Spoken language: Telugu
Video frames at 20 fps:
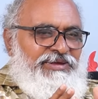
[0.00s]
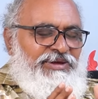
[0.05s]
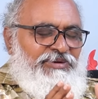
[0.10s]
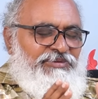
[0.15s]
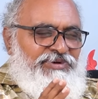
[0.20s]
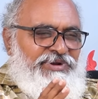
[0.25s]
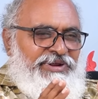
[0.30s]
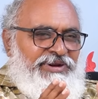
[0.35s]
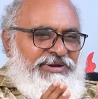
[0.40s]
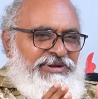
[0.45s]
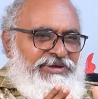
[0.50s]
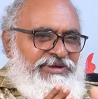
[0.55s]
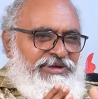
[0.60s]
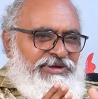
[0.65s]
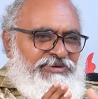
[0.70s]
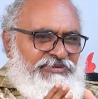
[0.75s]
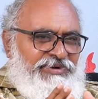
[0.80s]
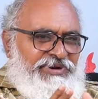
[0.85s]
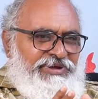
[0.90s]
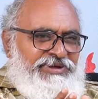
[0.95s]
ఎవరు
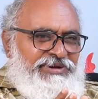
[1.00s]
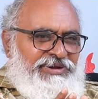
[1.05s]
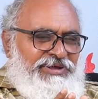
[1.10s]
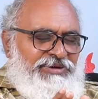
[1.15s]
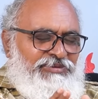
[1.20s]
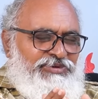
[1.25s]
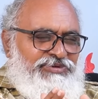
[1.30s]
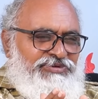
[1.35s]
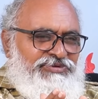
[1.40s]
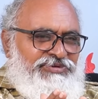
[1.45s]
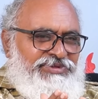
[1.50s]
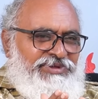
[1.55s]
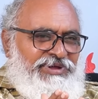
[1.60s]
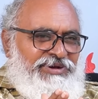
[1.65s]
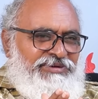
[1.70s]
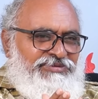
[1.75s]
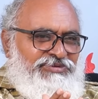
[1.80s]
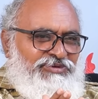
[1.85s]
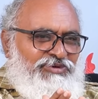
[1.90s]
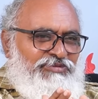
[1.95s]
ఎవరైనా వచ్చి
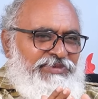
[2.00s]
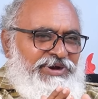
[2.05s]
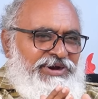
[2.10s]
తనతో